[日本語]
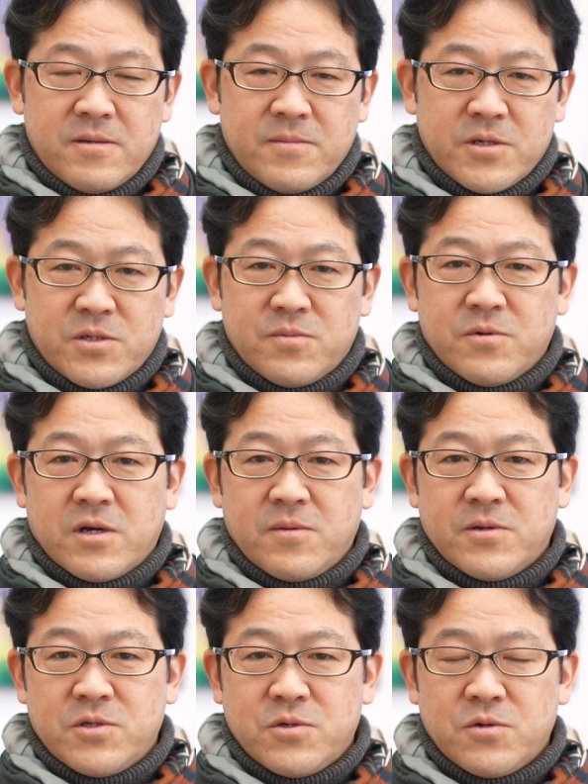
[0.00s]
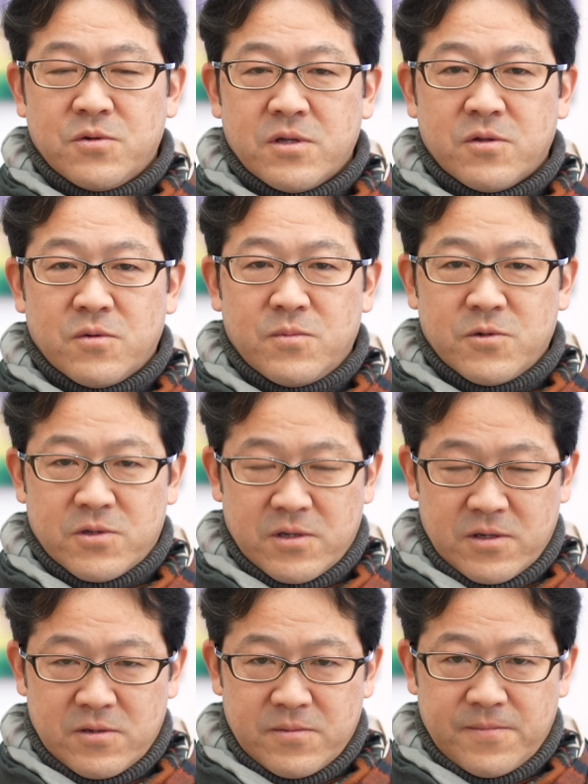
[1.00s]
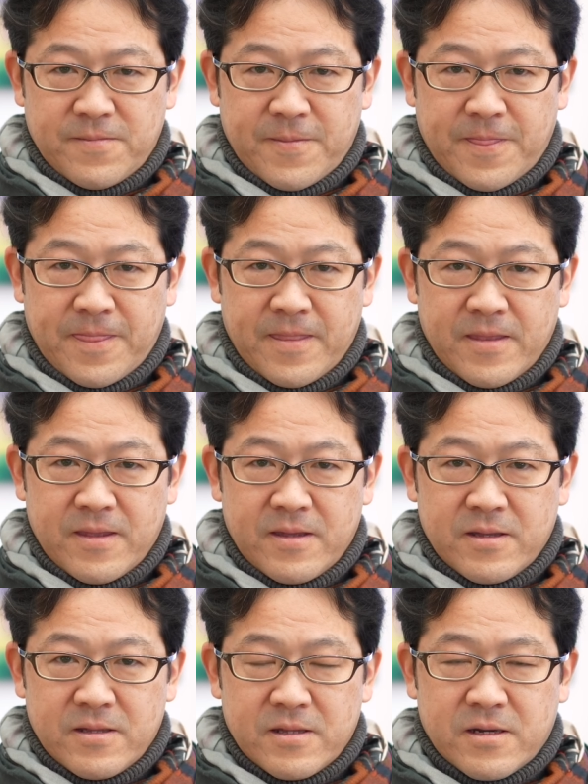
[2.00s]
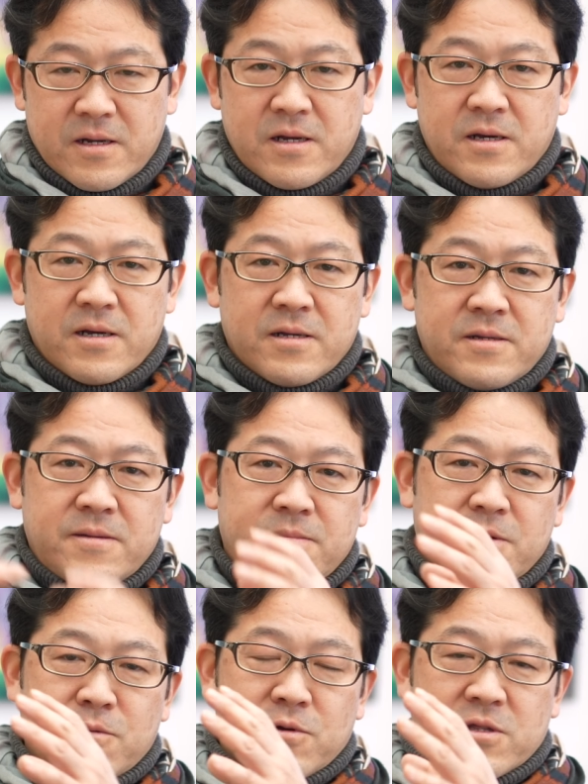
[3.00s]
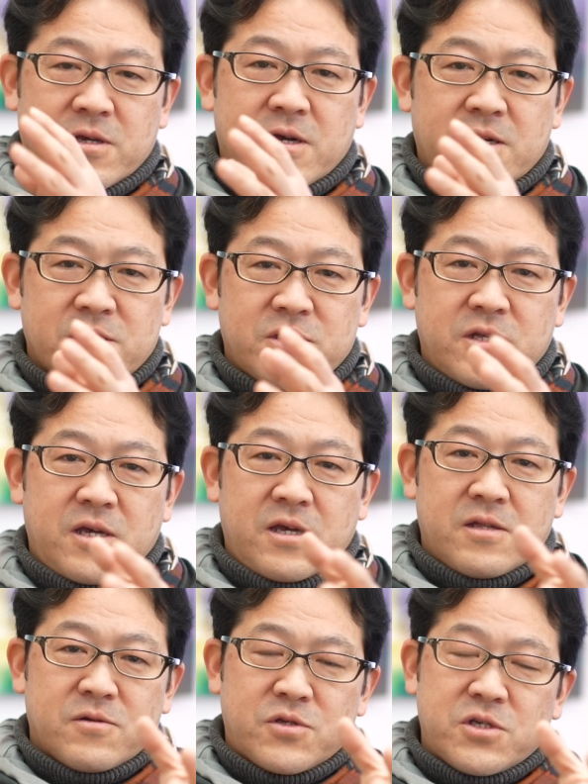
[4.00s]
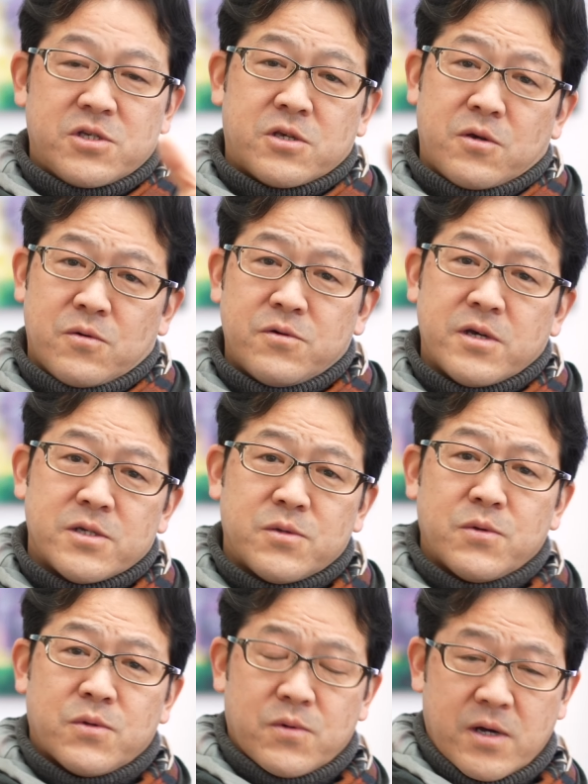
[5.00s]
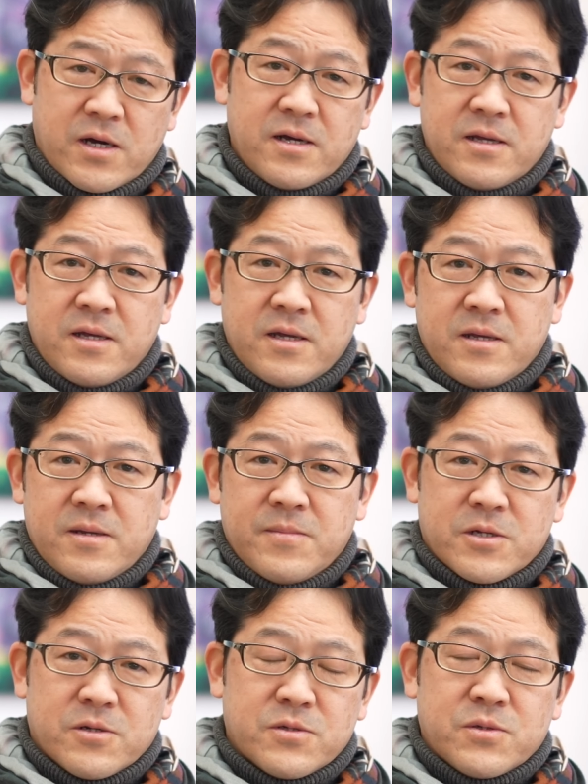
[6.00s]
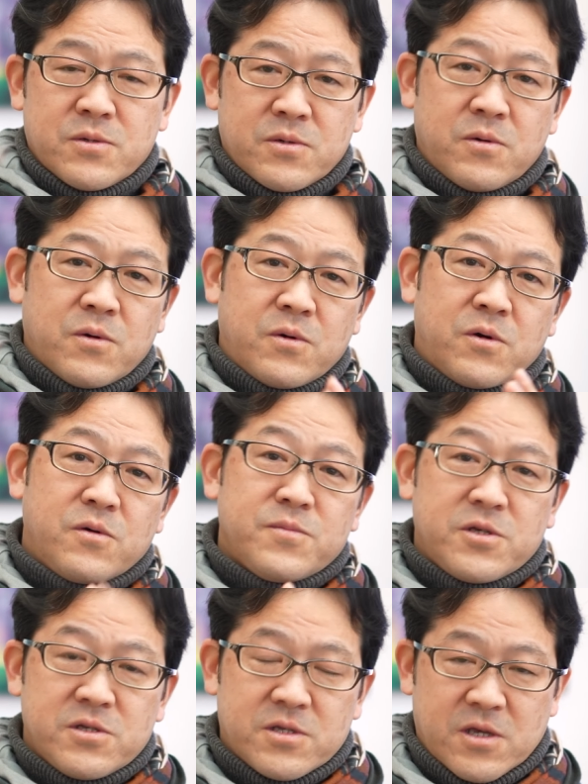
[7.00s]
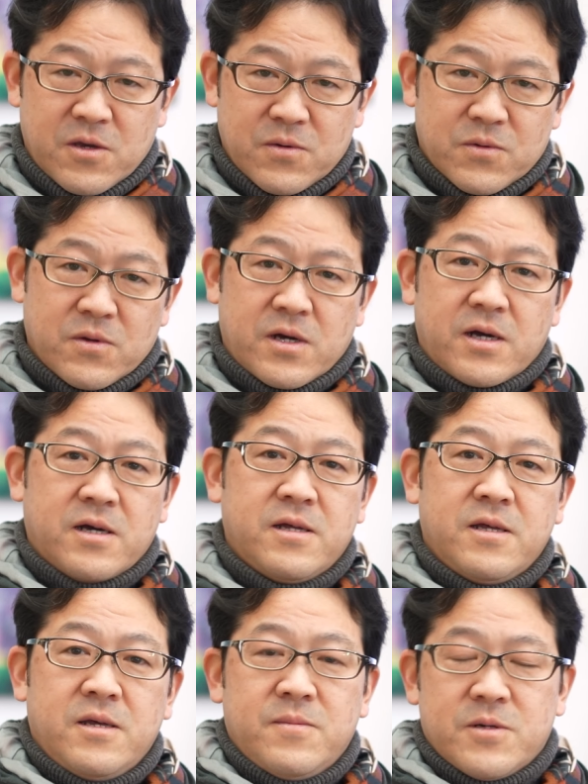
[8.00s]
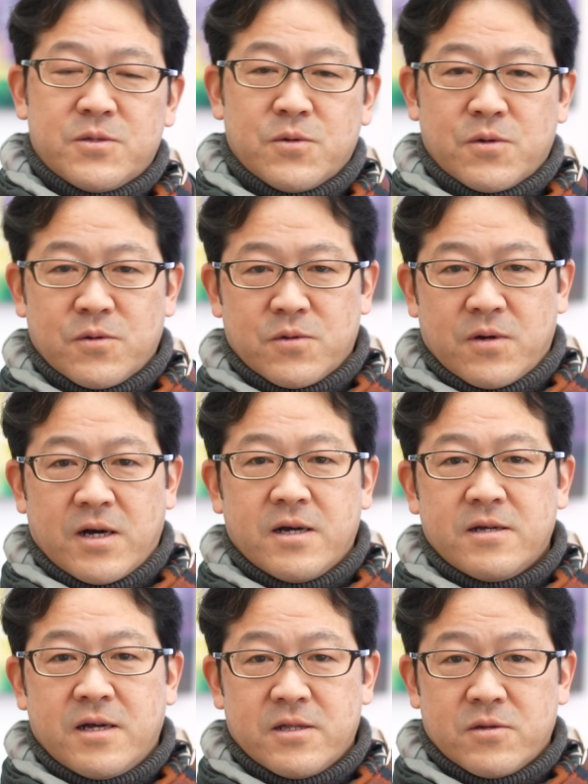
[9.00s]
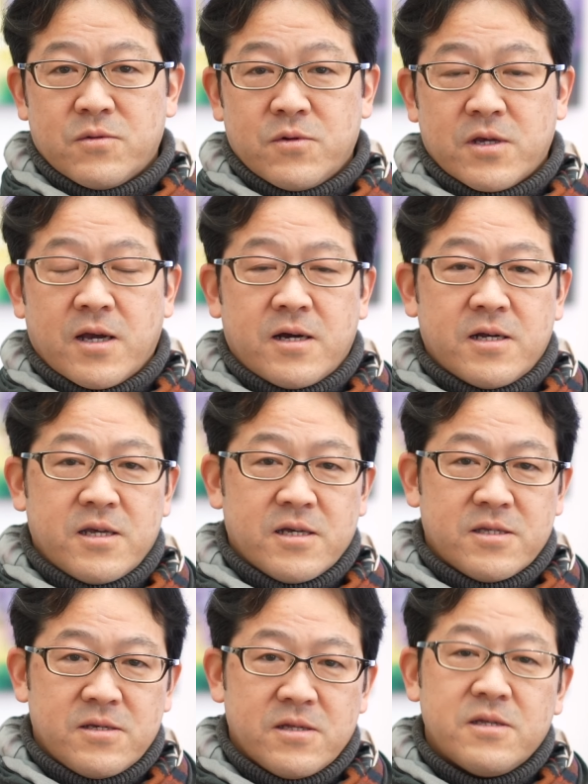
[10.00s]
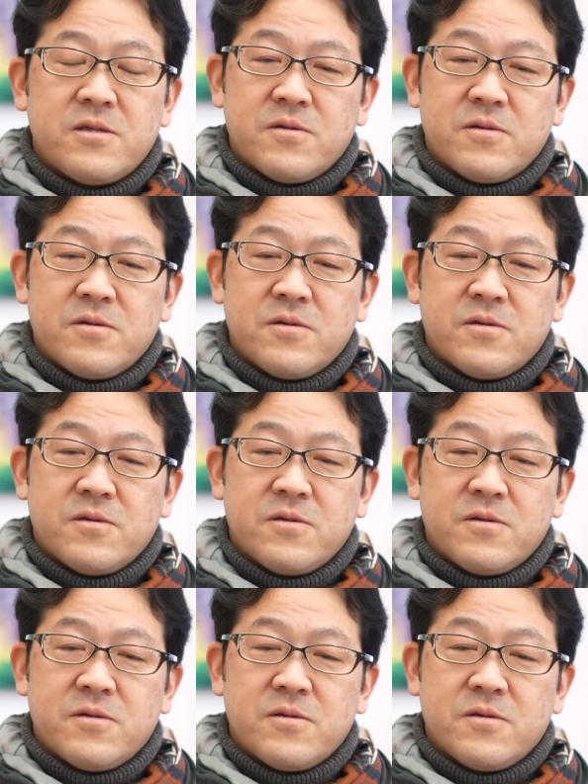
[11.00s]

まあ、自分が今重要だと思っている。だから、まあ、これに関しての知識を増やそうとか、まあ、その方法を身につけようとか、まあ、そういうことはあの取り掛かりやすいです